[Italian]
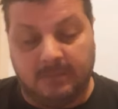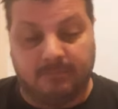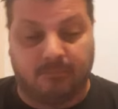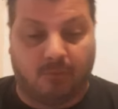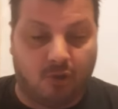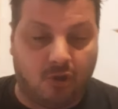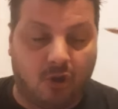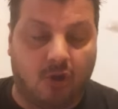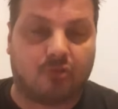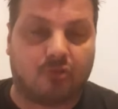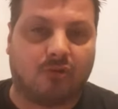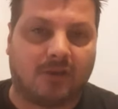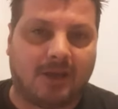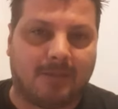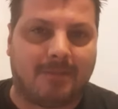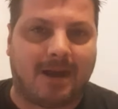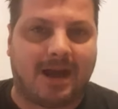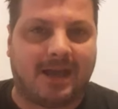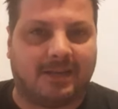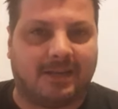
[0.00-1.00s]
Poi occhio
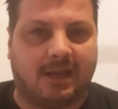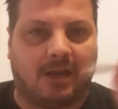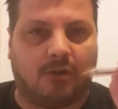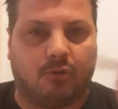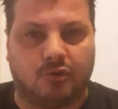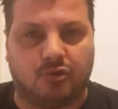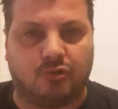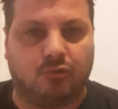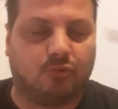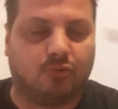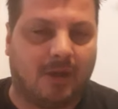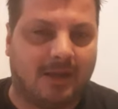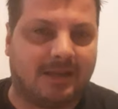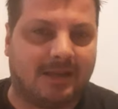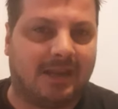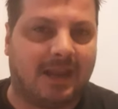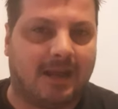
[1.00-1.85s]
Cabari, ho aggiunto anche